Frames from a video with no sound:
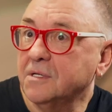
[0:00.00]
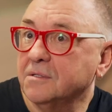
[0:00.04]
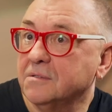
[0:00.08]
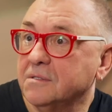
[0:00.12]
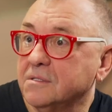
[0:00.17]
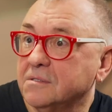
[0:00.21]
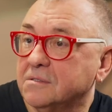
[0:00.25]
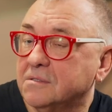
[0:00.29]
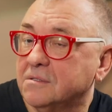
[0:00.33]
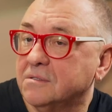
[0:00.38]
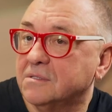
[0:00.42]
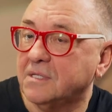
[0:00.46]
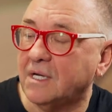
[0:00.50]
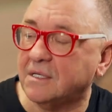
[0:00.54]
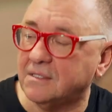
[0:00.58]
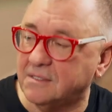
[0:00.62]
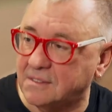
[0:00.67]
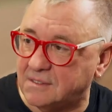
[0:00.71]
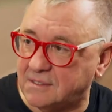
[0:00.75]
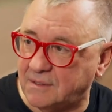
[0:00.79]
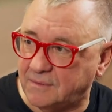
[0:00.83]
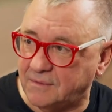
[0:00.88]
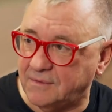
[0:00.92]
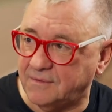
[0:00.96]
Słuchaj, to jest coś
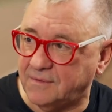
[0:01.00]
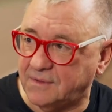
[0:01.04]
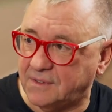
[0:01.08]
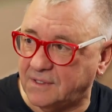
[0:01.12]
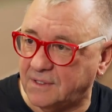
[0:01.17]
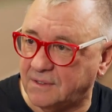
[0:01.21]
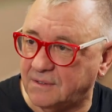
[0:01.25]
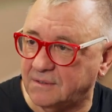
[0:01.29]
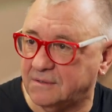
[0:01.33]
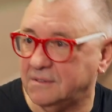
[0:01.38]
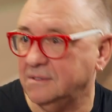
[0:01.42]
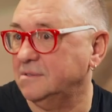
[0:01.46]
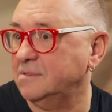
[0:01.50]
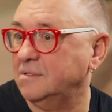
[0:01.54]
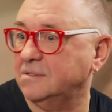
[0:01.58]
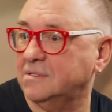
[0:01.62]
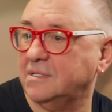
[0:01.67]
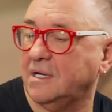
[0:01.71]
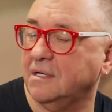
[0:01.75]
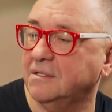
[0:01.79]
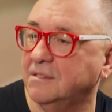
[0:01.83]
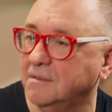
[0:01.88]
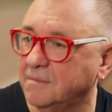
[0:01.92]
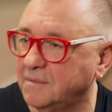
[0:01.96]
tak niesamowitego, to jest
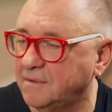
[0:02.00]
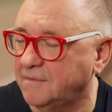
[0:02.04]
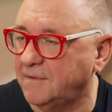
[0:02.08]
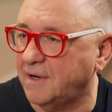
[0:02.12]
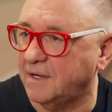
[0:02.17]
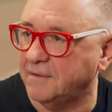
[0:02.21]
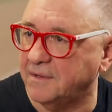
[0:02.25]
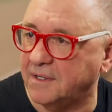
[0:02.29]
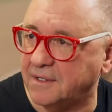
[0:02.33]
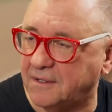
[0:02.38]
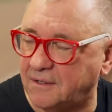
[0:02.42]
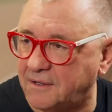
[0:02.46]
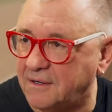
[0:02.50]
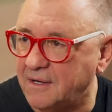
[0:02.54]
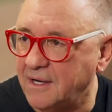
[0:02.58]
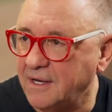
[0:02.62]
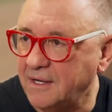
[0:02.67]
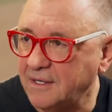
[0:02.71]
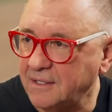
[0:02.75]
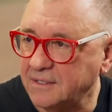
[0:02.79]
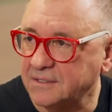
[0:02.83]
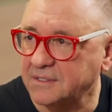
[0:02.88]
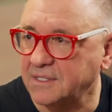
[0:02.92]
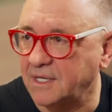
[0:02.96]
coś tak niebywałego,
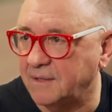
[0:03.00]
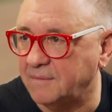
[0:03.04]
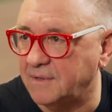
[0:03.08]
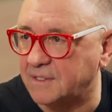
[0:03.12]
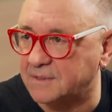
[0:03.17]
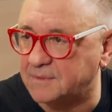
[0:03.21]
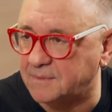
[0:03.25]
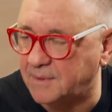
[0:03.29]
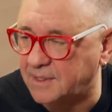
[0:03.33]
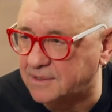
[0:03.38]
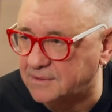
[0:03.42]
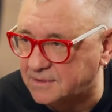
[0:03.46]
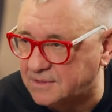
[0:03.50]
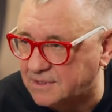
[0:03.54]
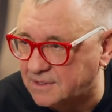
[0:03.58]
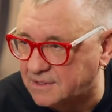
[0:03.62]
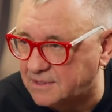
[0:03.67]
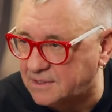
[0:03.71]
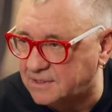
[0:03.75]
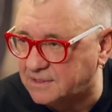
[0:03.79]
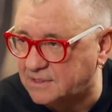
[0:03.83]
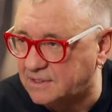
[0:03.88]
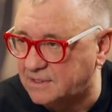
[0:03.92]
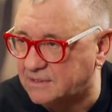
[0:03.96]
że ja Was bardzo
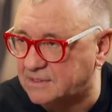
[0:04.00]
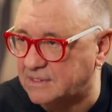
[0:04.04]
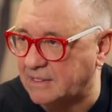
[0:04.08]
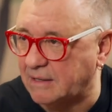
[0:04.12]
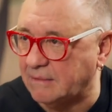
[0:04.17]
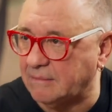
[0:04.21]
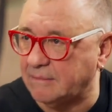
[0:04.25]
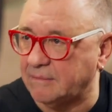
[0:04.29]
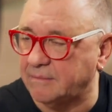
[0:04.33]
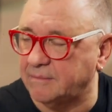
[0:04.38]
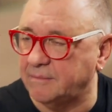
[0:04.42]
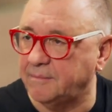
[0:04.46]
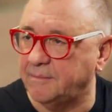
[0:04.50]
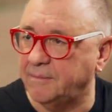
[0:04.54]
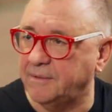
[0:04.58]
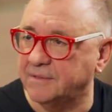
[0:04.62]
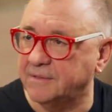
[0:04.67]
serdecznie za,